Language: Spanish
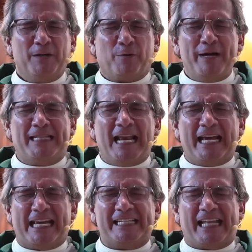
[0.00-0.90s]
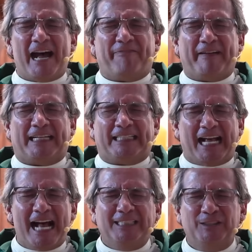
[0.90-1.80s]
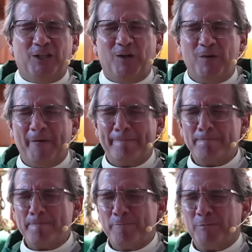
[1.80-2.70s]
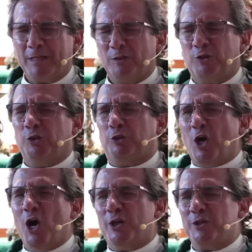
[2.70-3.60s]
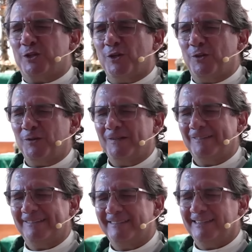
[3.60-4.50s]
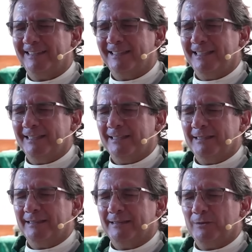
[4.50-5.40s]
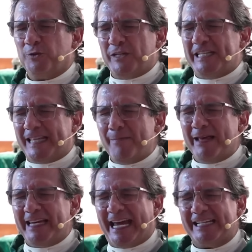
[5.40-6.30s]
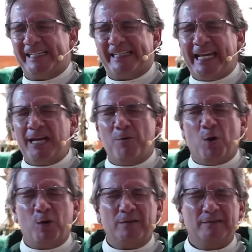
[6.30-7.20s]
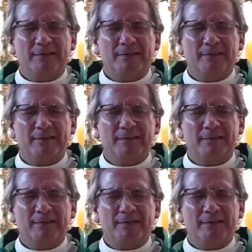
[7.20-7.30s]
Cuéntale que está afectando tu torso, tu sistema digestivo,